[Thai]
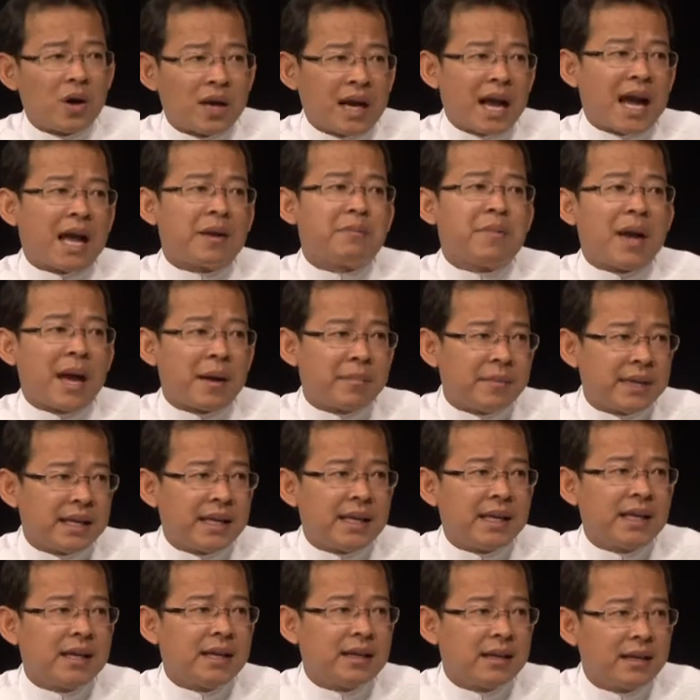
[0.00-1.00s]
ต่องานแบบ
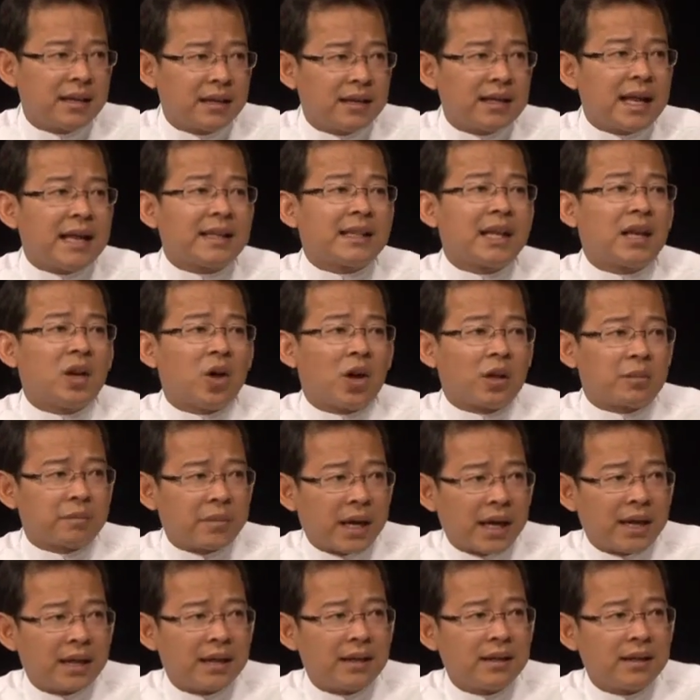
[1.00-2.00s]
นี้ได้ตลอดไป